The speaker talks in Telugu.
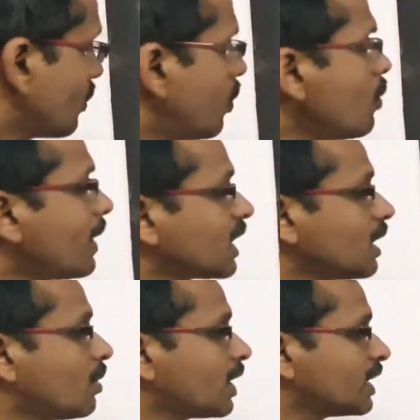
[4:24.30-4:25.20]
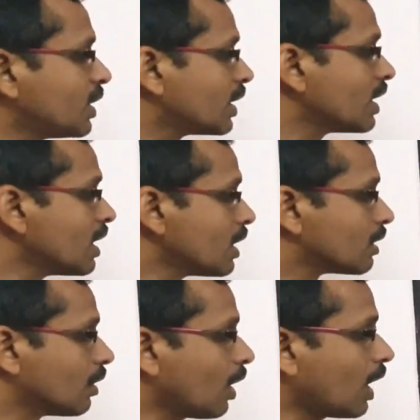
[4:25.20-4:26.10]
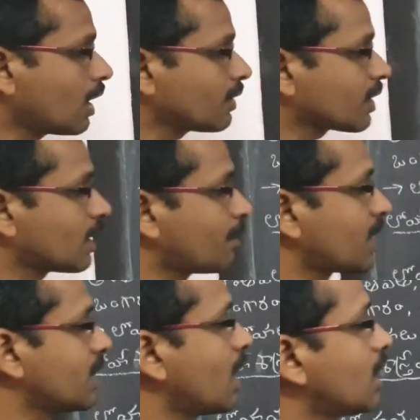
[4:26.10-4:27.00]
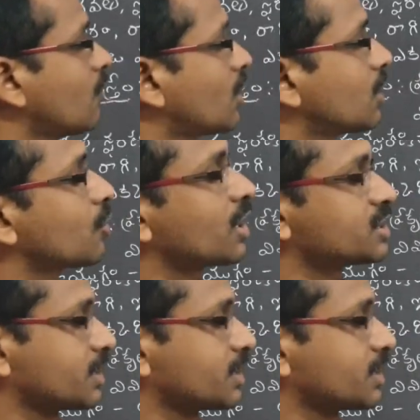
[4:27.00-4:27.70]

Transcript: భూపటలం అనేది లోహాల యొక్క ప్రధాన వనరుగా